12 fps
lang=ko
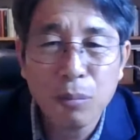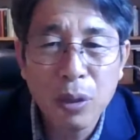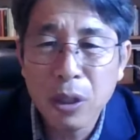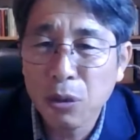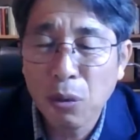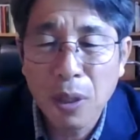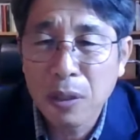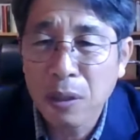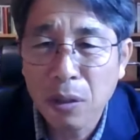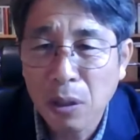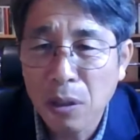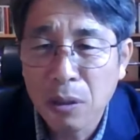그 무리
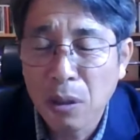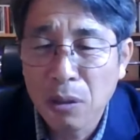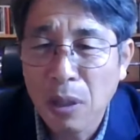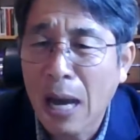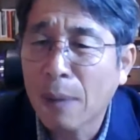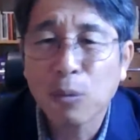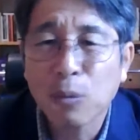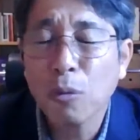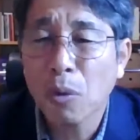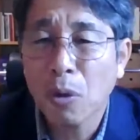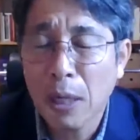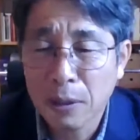속에 섞여 있어서
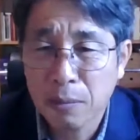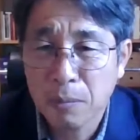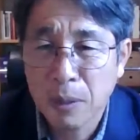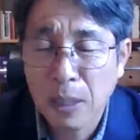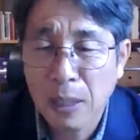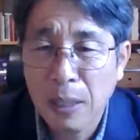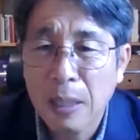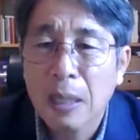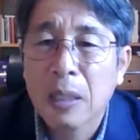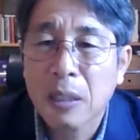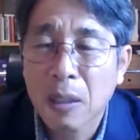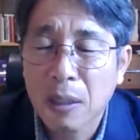아무도 몰랐습니다.